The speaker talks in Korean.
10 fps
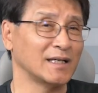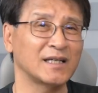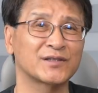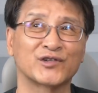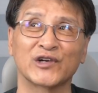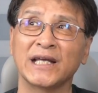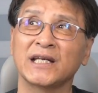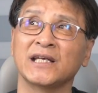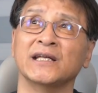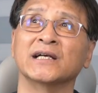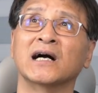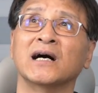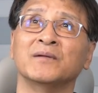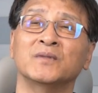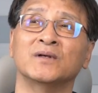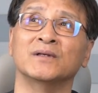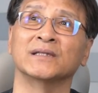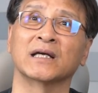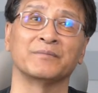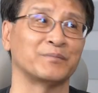이 트레일이니까 뭐
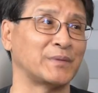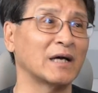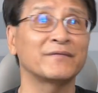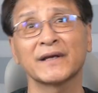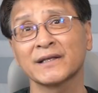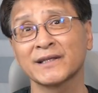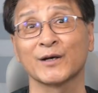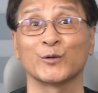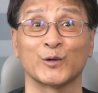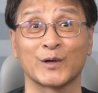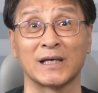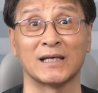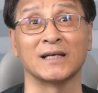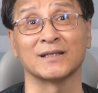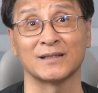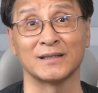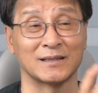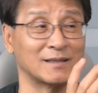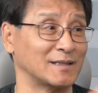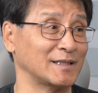이렇게 비아페라타라고 이렇게
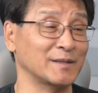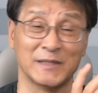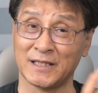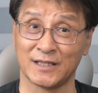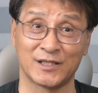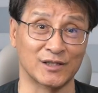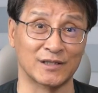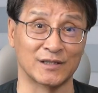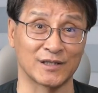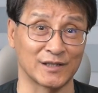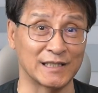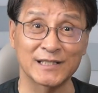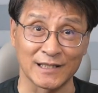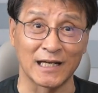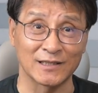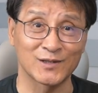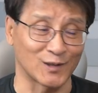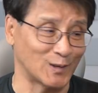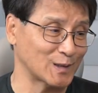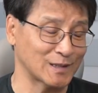그 이름이 지어져 있지는
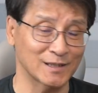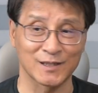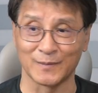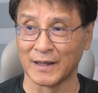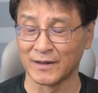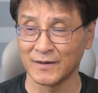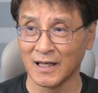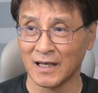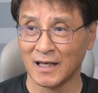않죠. 그렇지만은